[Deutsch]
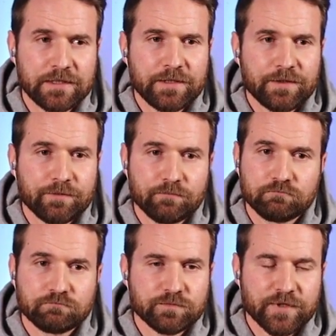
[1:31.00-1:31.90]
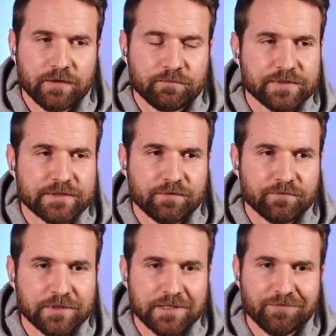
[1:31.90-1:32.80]
Ähm, ja, ich kann
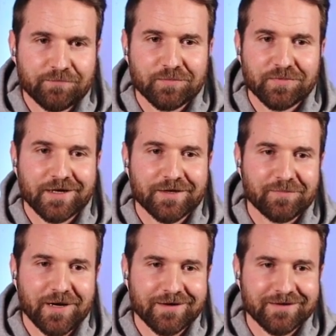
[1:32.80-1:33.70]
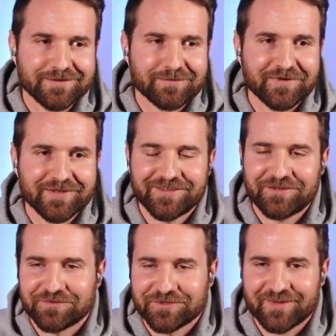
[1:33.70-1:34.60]
viel Kraft im Bereich machen, ähm, was nicht
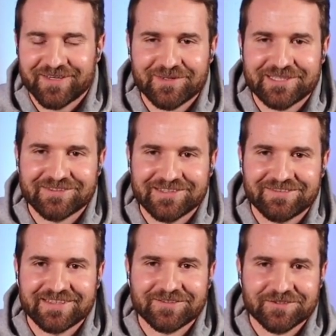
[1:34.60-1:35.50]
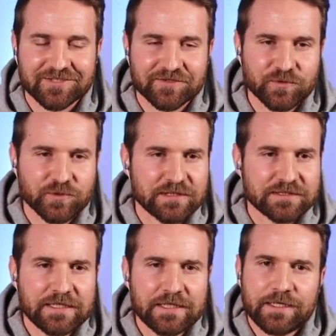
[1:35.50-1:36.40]
so viel Spaß macht, aber was auch
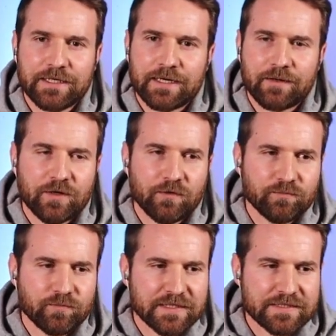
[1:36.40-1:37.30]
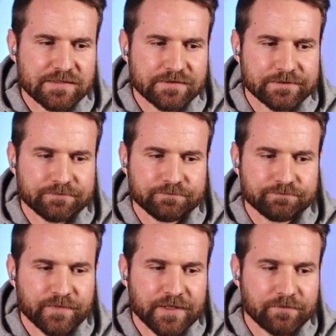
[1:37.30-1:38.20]
dazugehört. Aber auf dem Platz, ähm,
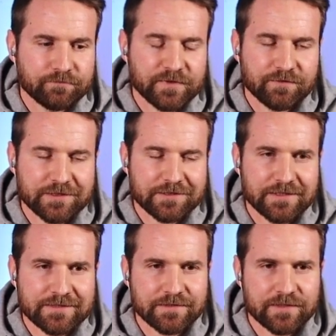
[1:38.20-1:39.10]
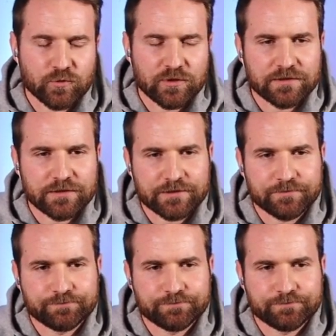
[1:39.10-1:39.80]
ja, da war ich die letzten drei Monate nicht.